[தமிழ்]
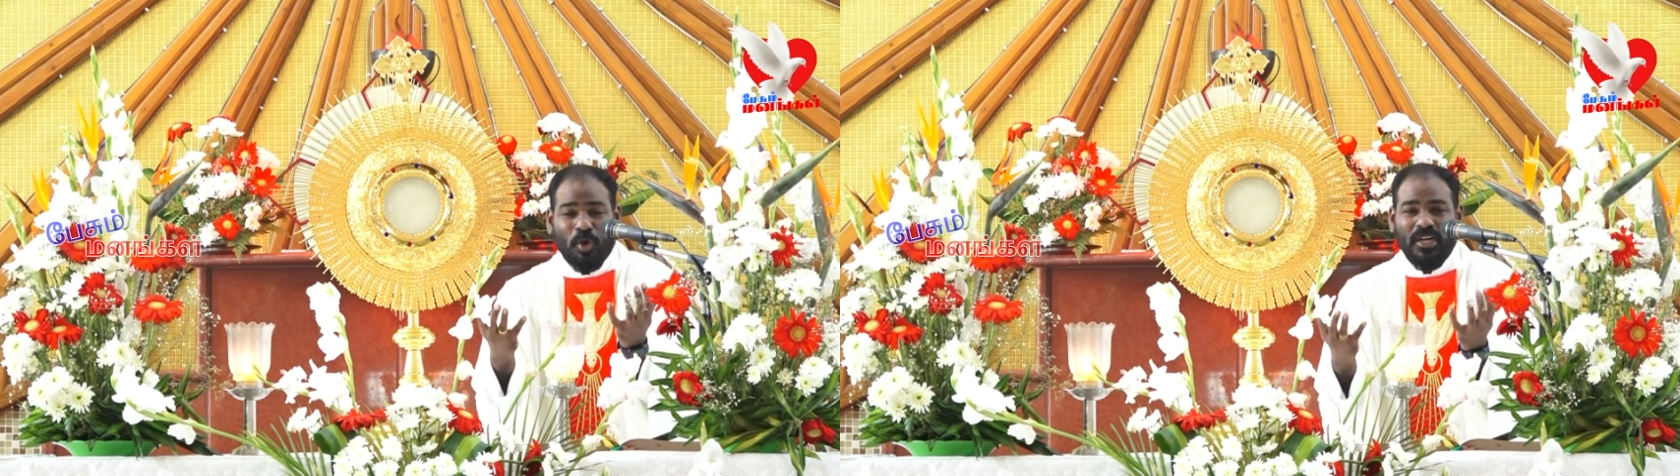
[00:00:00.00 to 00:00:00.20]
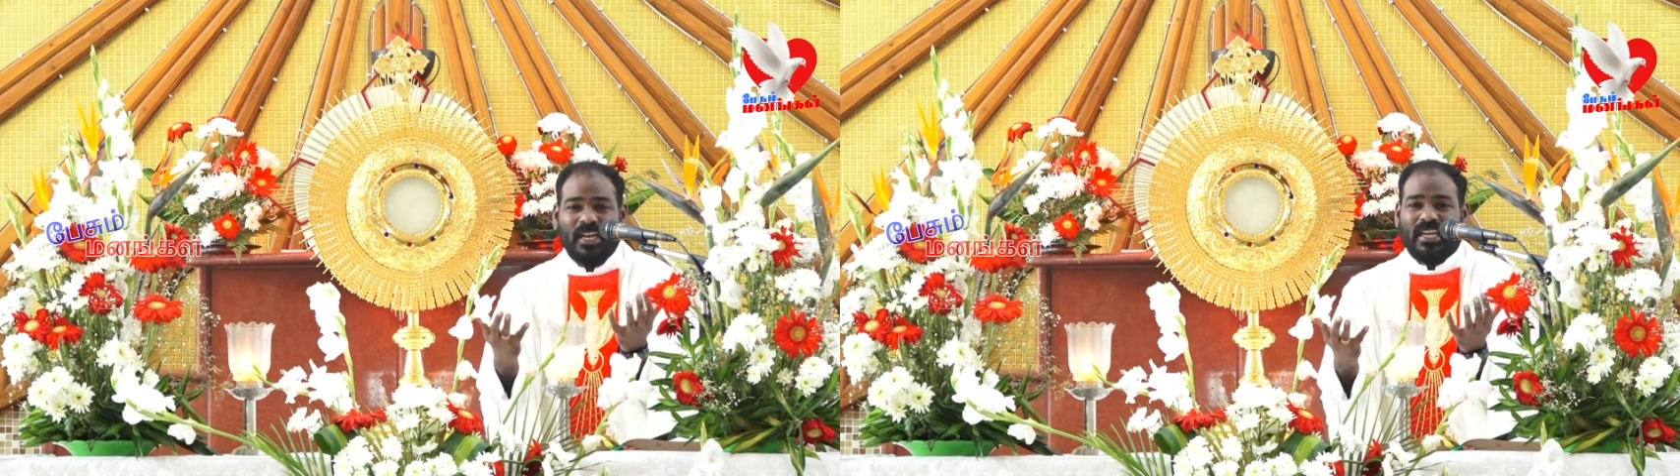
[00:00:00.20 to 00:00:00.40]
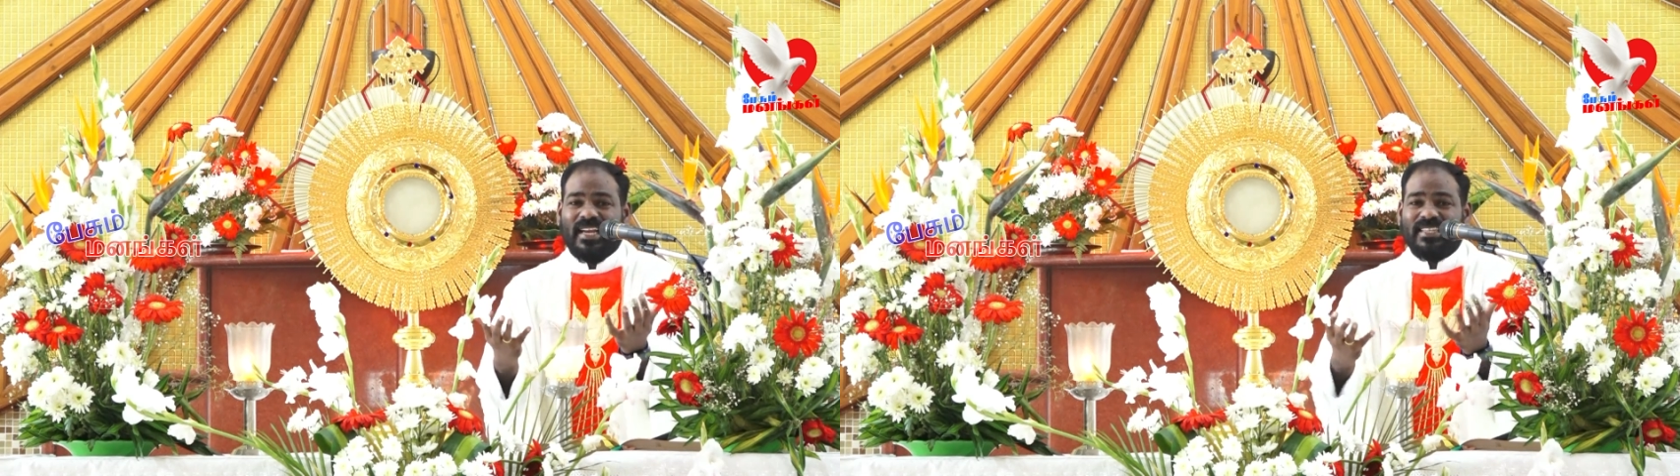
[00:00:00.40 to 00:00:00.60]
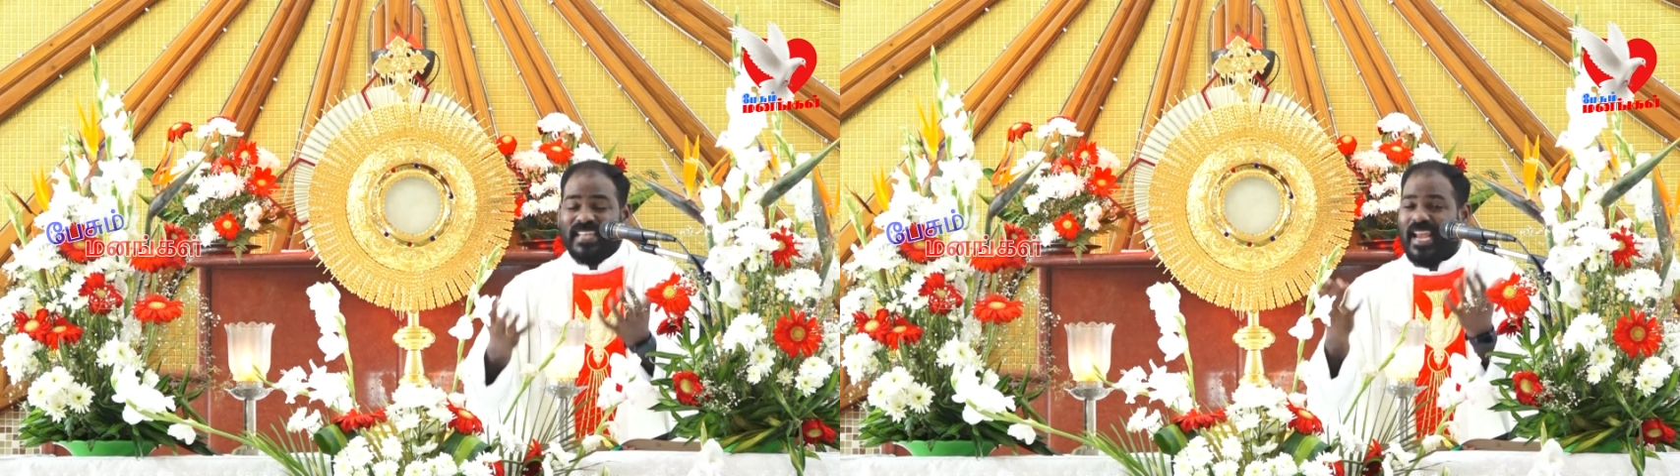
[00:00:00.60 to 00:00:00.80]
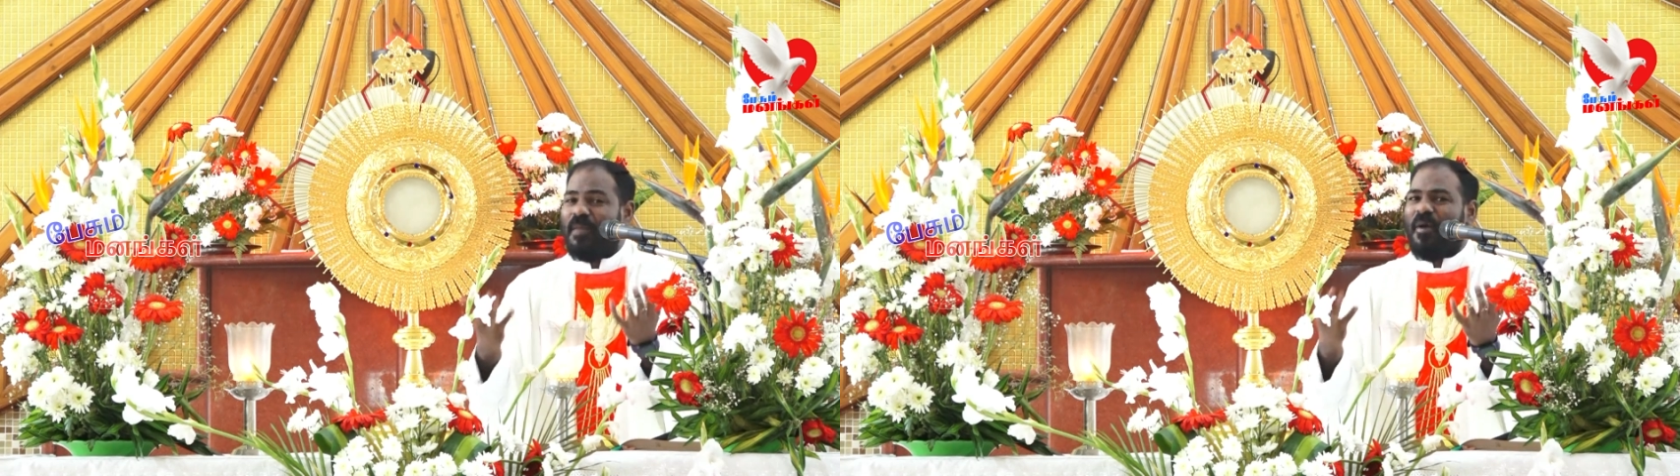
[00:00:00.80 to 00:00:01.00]
கொண்டிருக்கிற
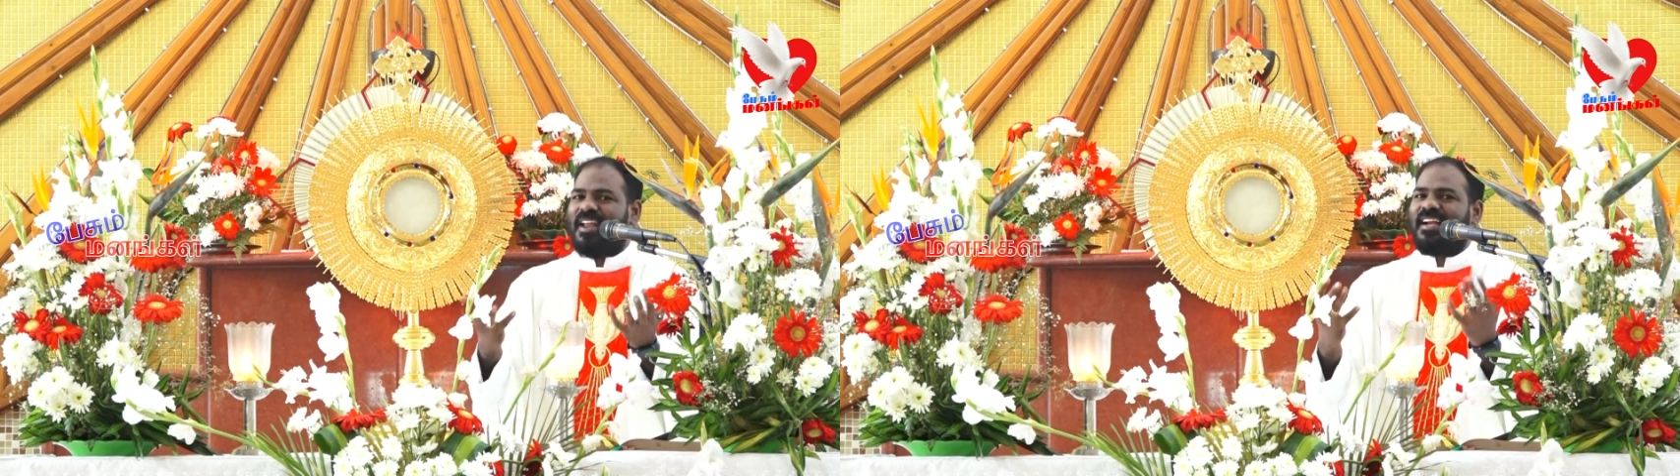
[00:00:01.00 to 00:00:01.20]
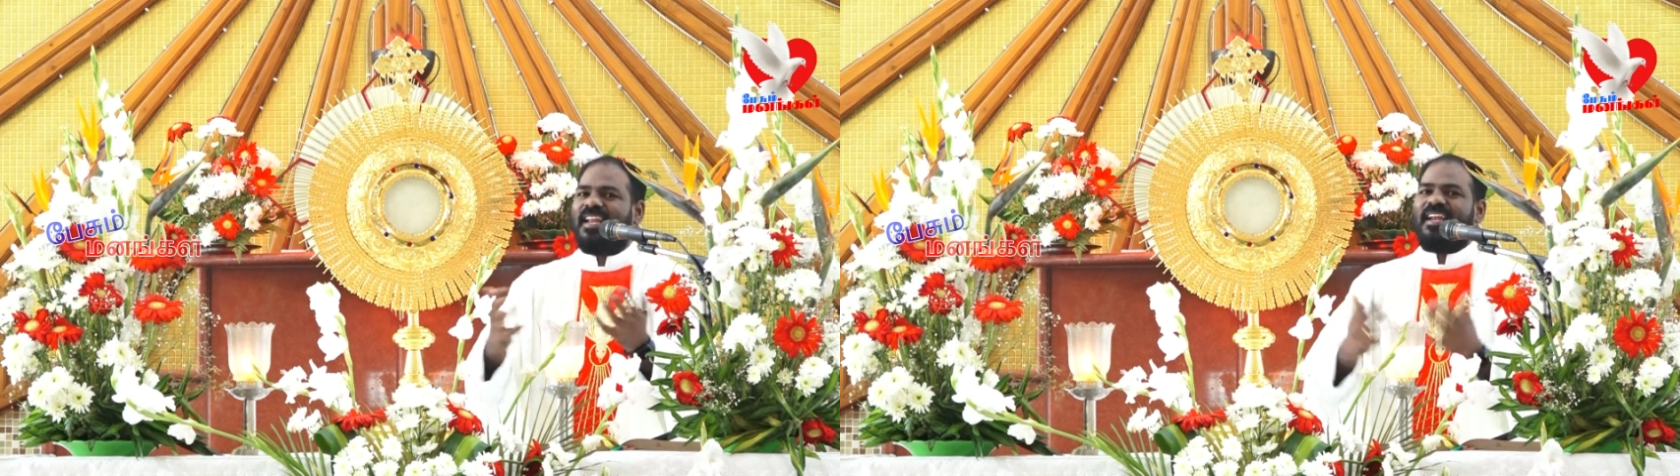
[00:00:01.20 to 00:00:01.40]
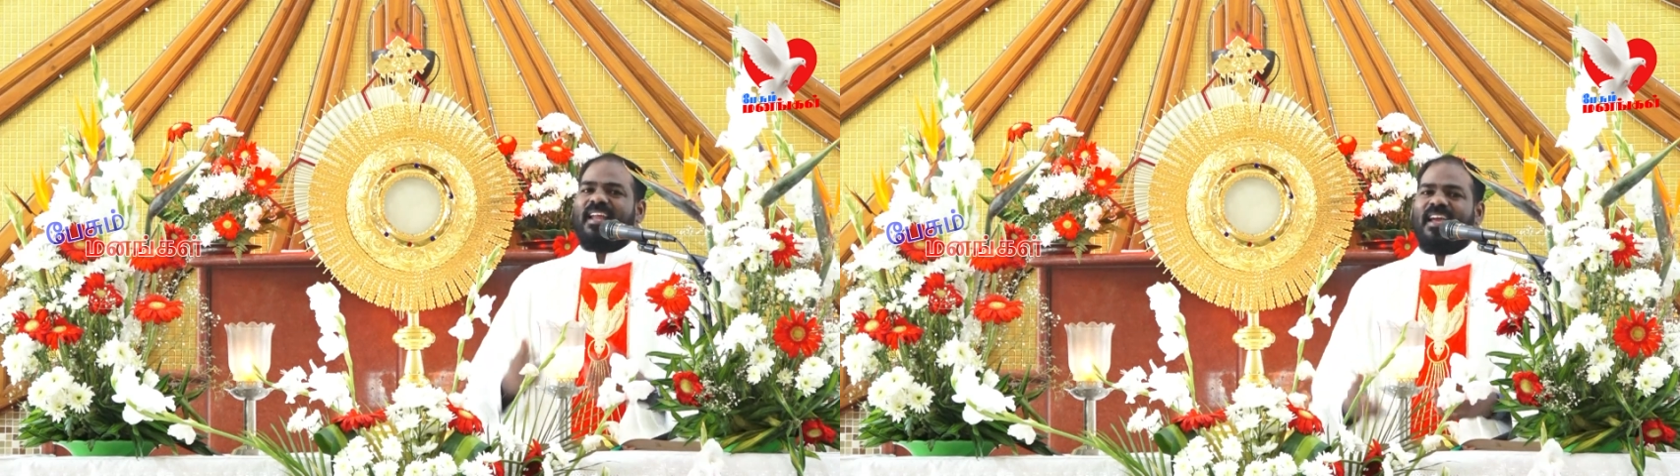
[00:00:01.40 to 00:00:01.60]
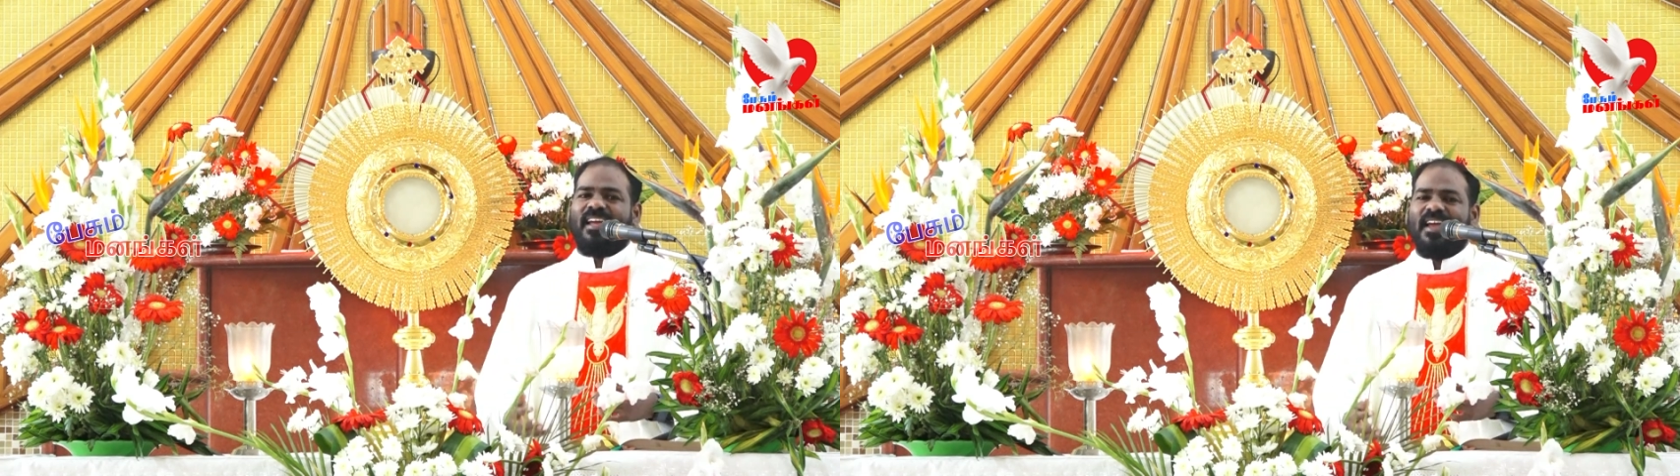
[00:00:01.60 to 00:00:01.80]
செயல்பாடுகள் என்ன